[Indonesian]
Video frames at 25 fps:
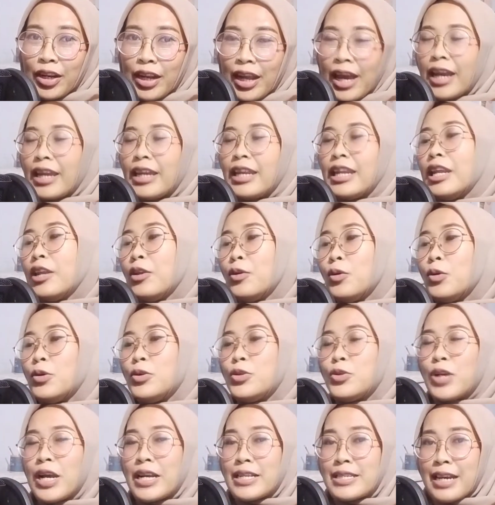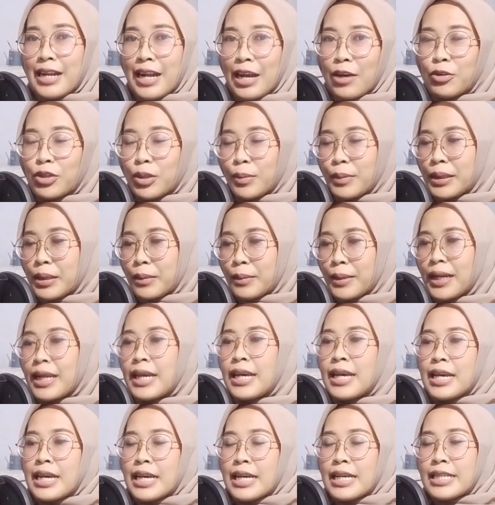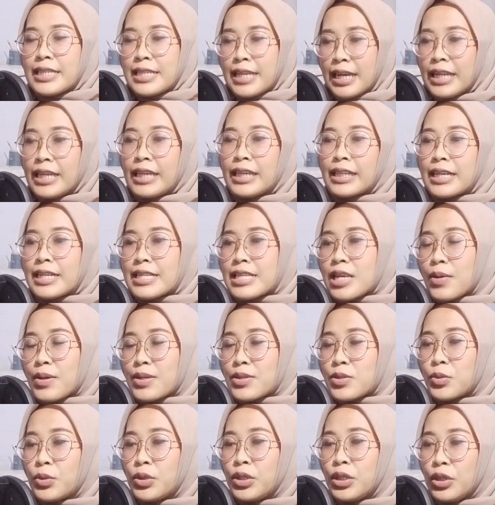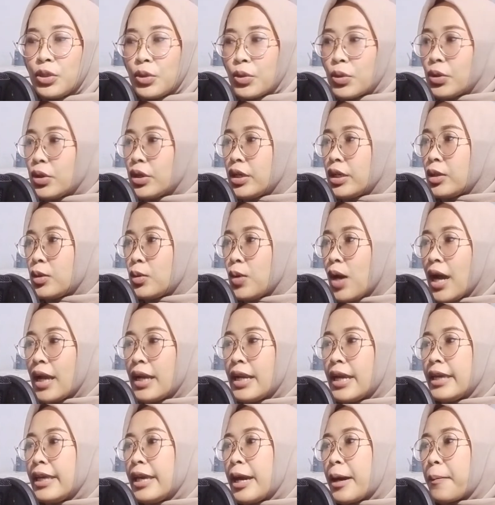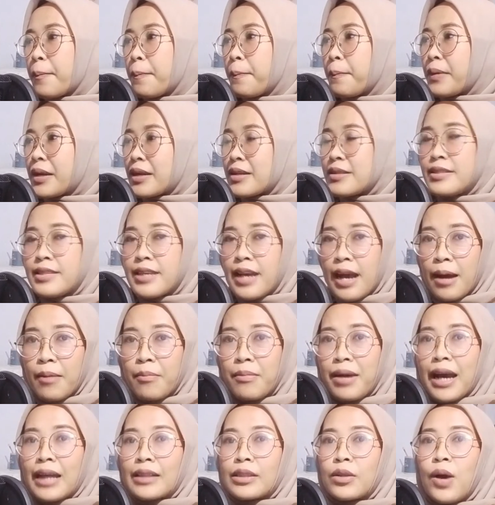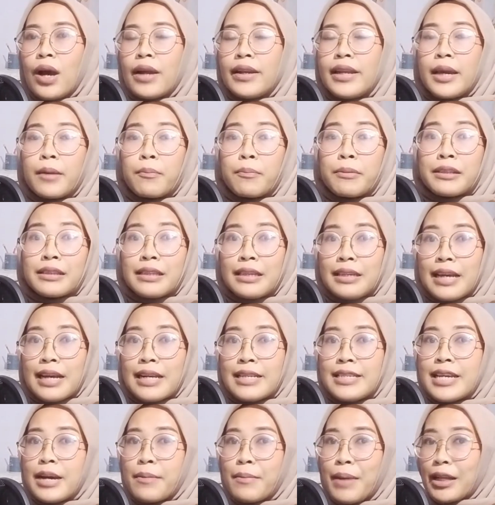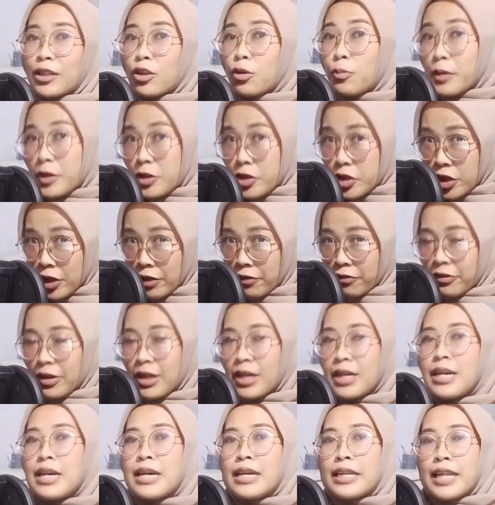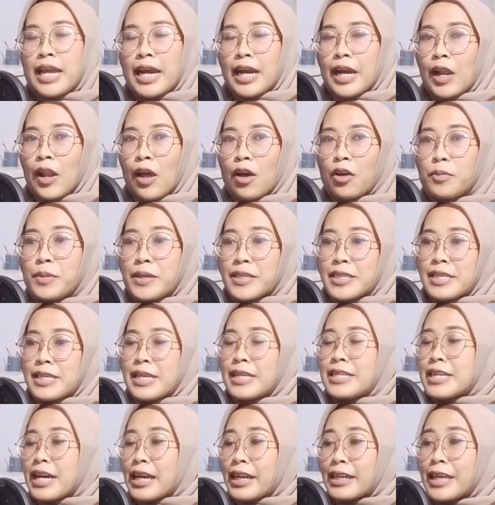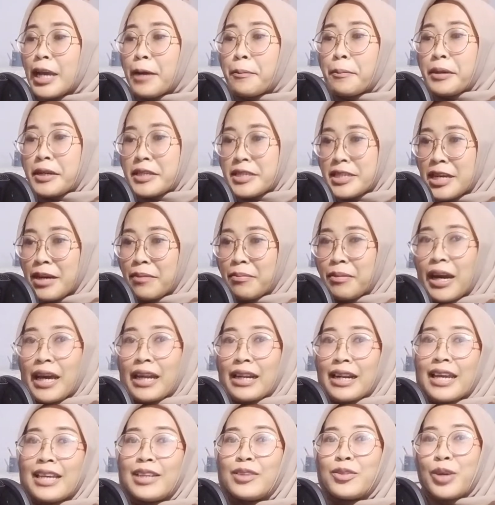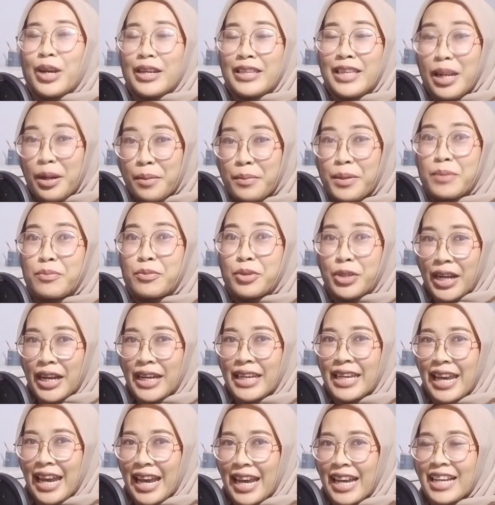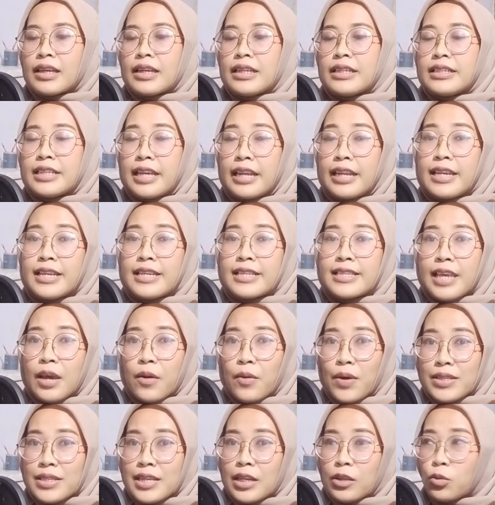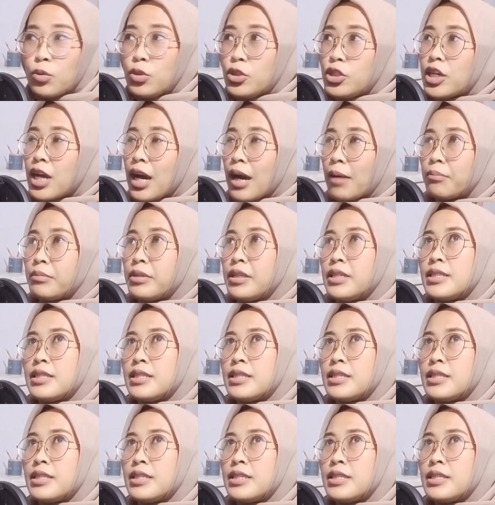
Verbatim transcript: Nah, ini dulu juga caraku teman-teman. Jadi kita sewa studio itu ada yang per jam atau ada yang per tiga jam atau per shift. Nah, kalau aku biasanya cari yang per jam karena hitungannya lebih murah ya. Jadi sewa satu jam.